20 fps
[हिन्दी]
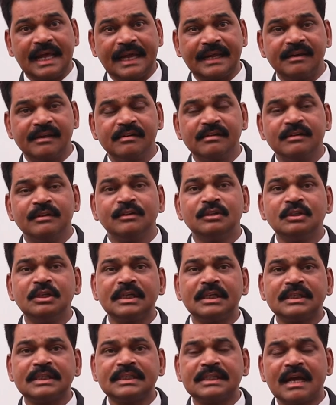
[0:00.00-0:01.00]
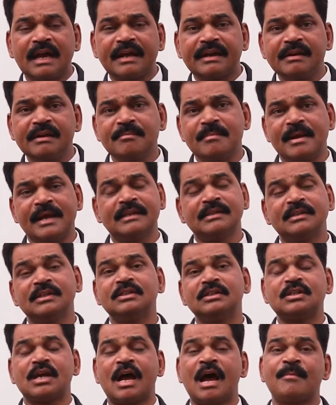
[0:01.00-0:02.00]
लाइन ये सारे
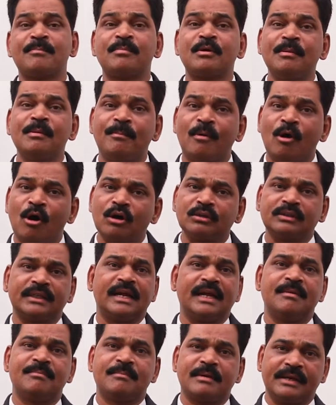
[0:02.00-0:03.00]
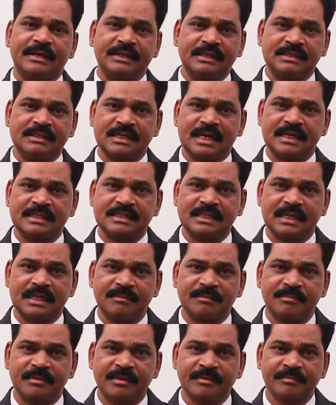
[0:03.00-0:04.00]
मैगजीन्स आपकी बहुत हेल्प करेंगी साथ
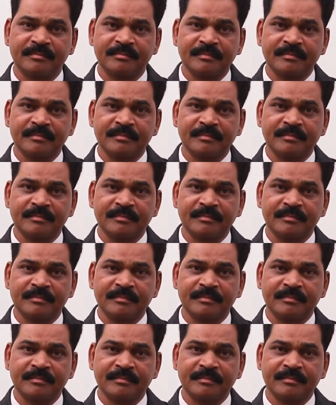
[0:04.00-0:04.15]
साथ में